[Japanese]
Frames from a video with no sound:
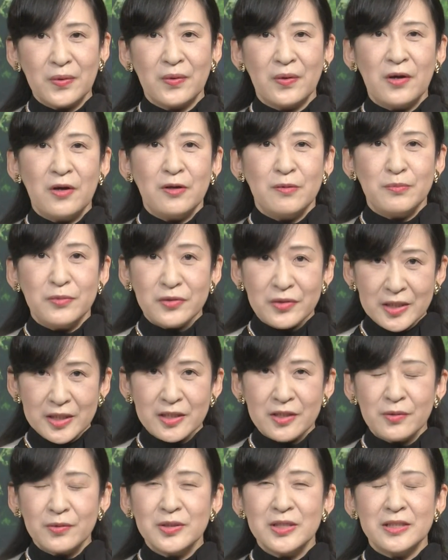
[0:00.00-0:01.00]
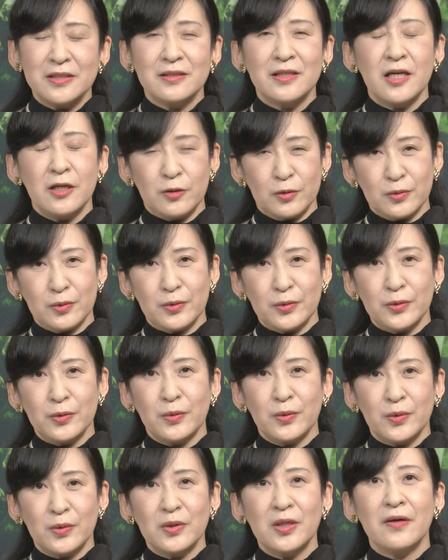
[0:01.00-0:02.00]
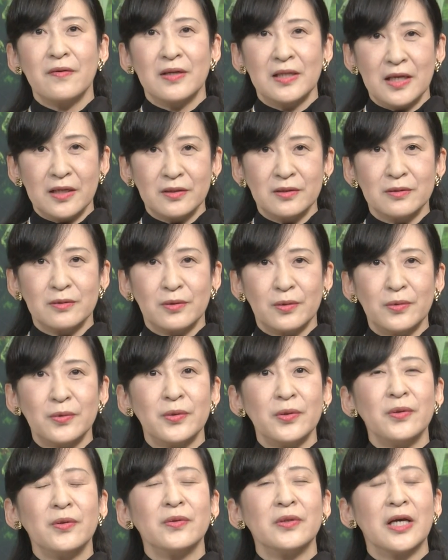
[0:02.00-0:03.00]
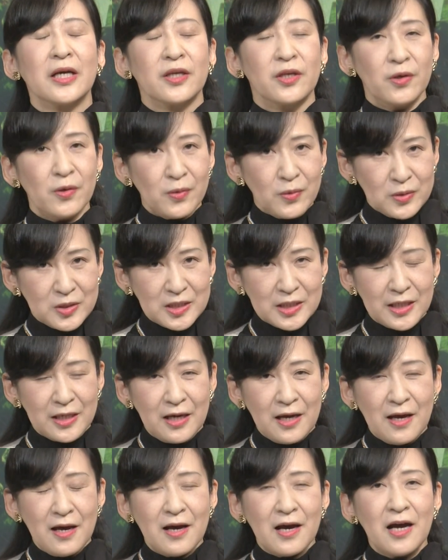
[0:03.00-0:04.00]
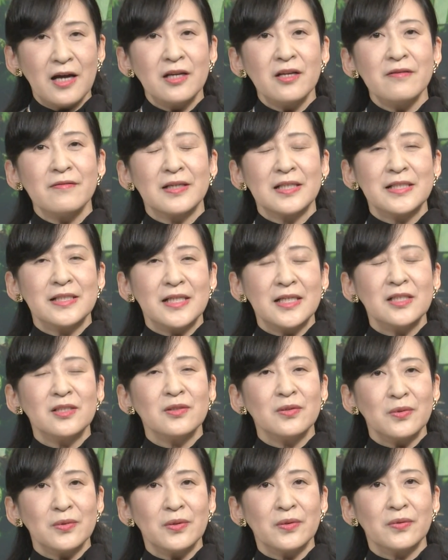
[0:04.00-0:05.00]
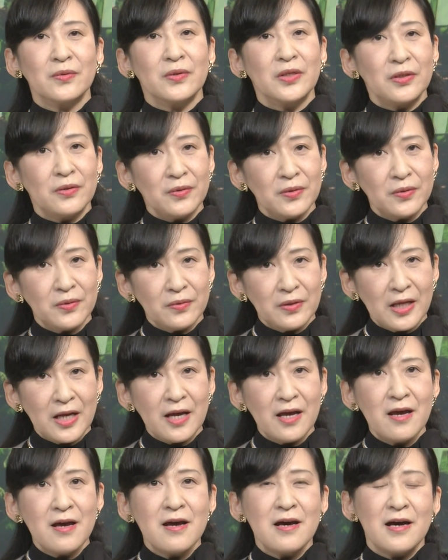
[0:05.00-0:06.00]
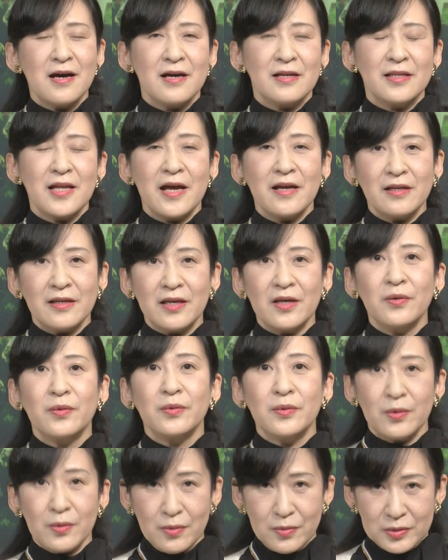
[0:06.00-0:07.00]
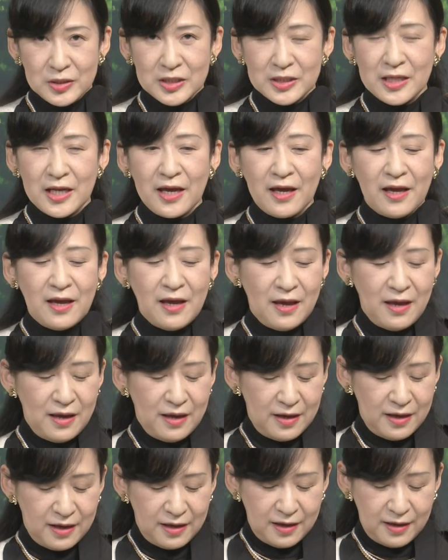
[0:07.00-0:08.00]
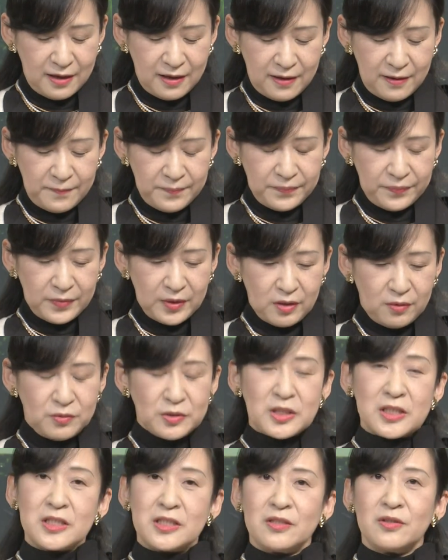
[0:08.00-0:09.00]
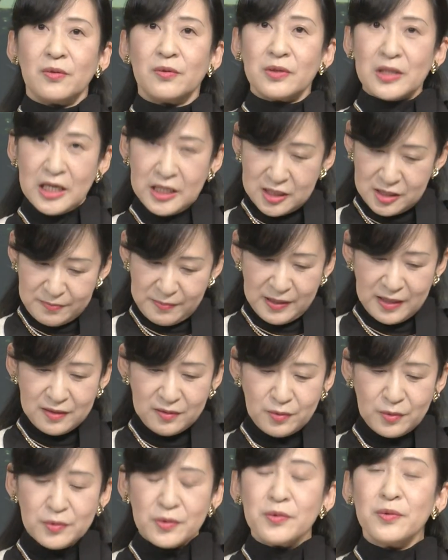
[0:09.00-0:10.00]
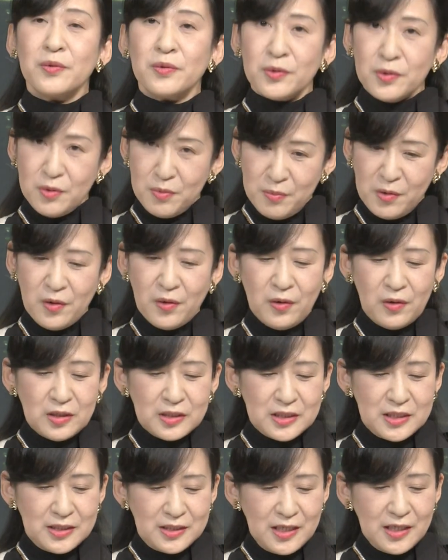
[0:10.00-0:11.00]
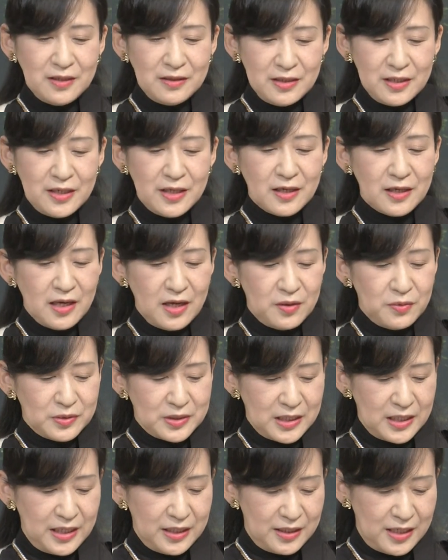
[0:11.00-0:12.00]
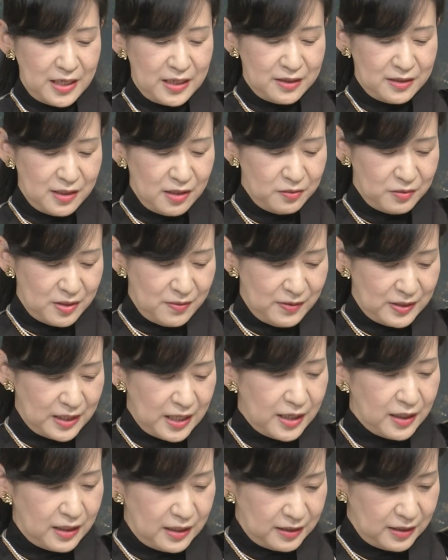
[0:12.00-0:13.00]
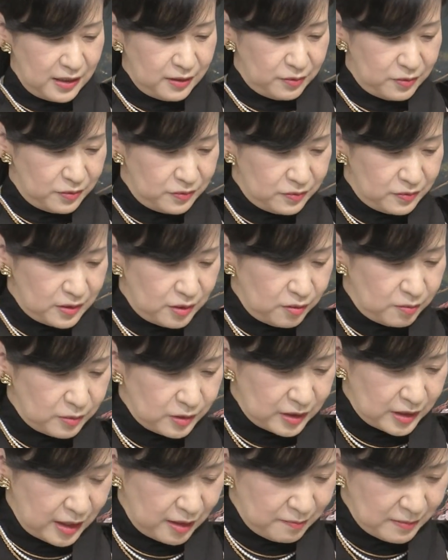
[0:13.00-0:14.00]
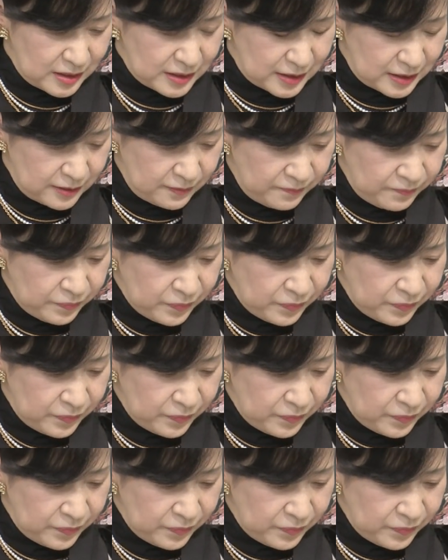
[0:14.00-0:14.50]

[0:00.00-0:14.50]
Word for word: を無理に押し付けるということではなく、このような行事あるいは季節ごとのいろいろな体験を通して、ご自身のお立場ということも自然に理解をされていったのではないかなというふうに思っています。